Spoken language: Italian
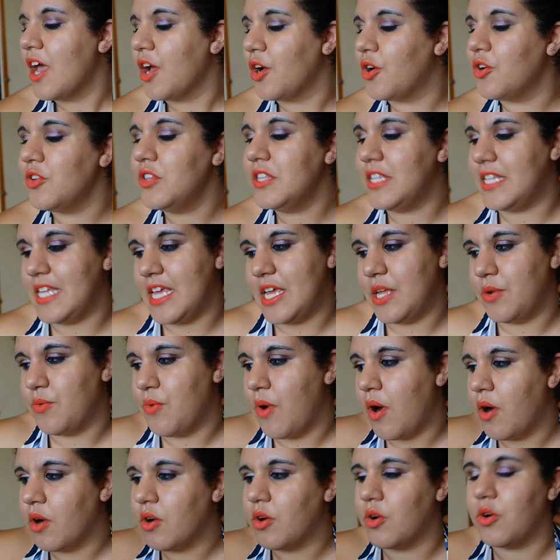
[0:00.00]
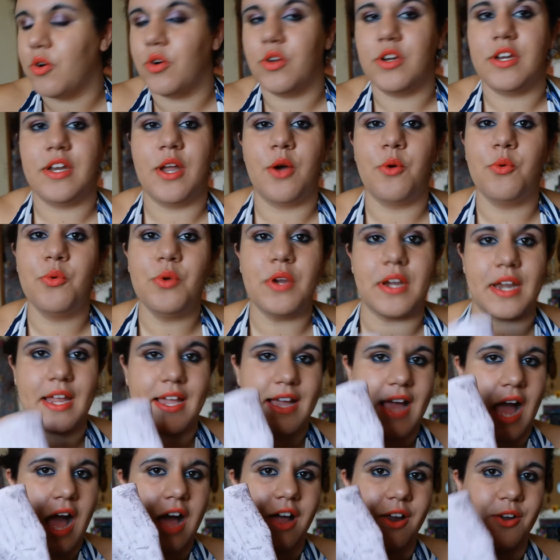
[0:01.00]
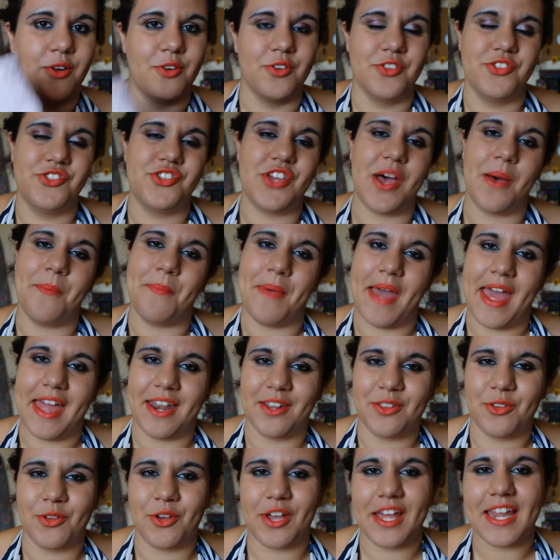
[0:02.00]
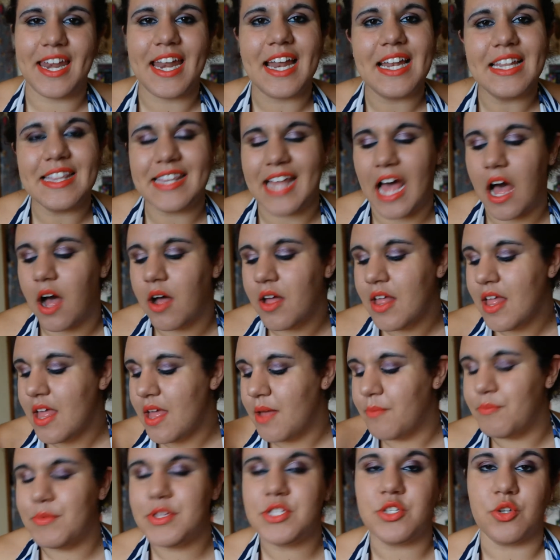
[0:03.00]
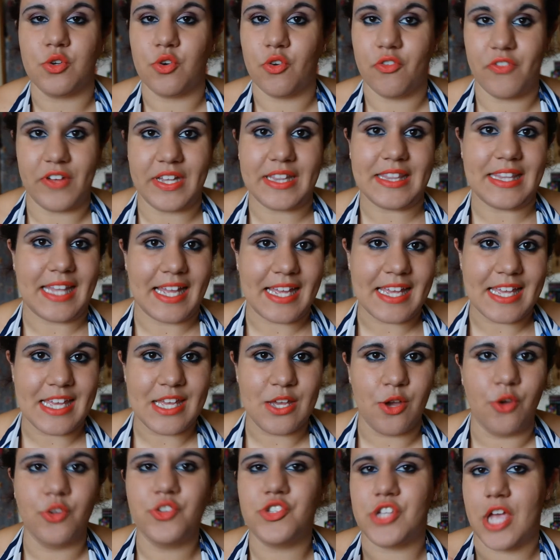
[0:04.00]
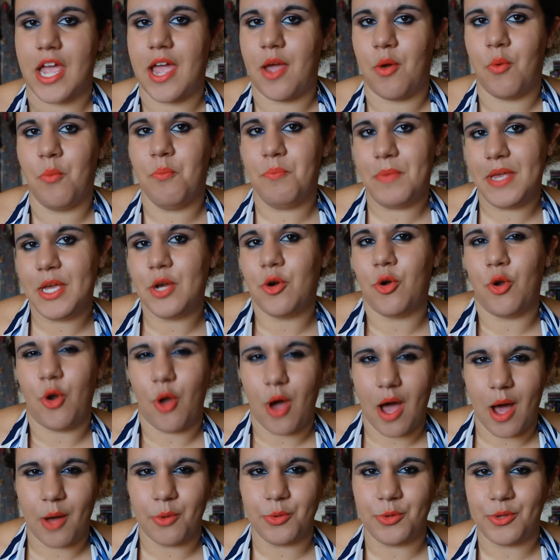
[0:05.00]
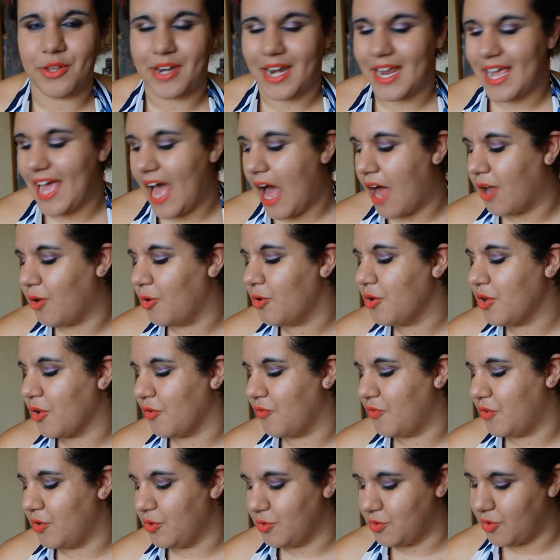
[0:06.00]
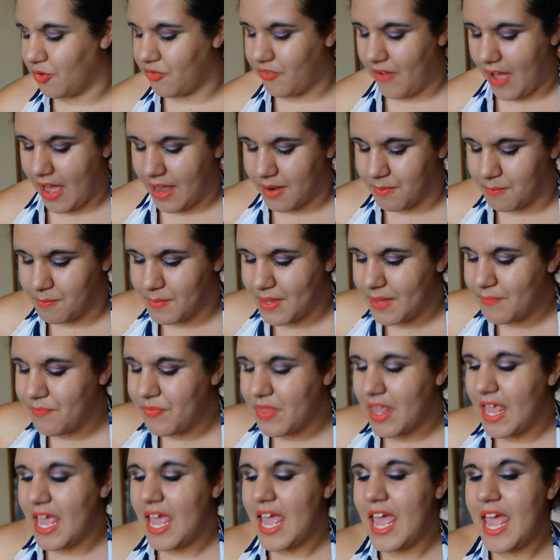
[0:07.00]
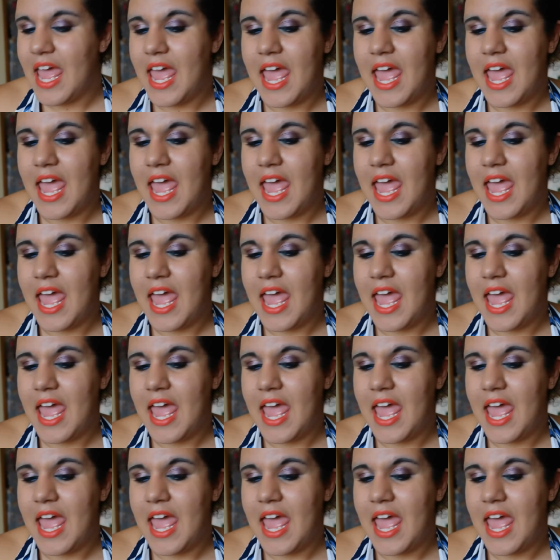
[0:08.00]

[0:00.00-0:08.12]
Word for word: continuo con un regalo già aperto che in realtà mi sono fatta io cioè è un piccolo autoregalo che ho voluto farmi